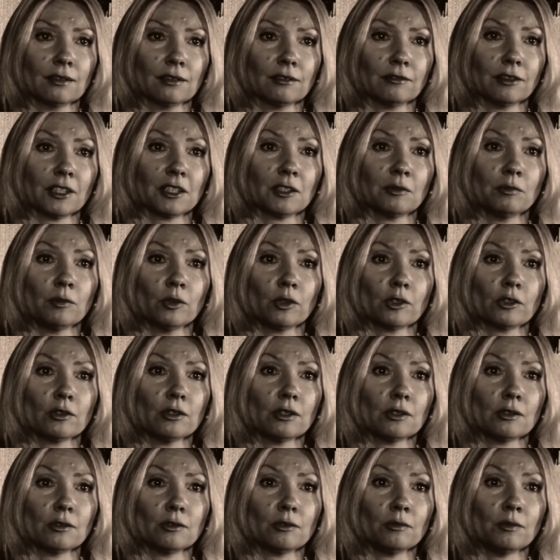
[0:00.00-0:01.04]

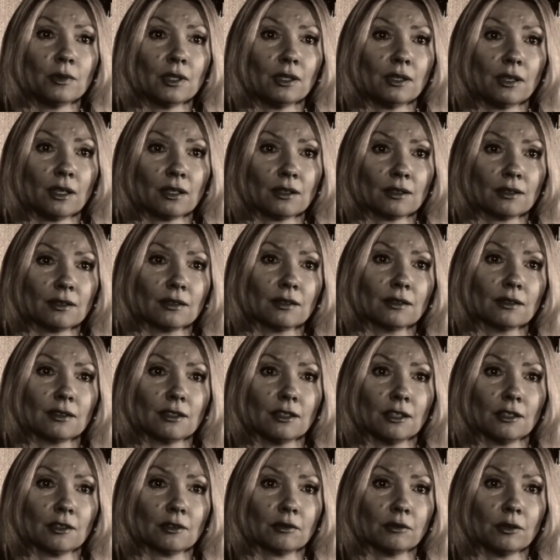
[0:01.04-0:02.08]
возможность умереть
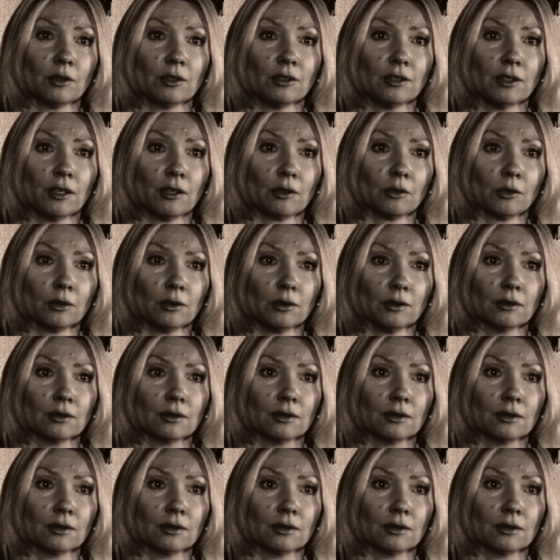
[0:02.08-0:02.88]
за свой народ.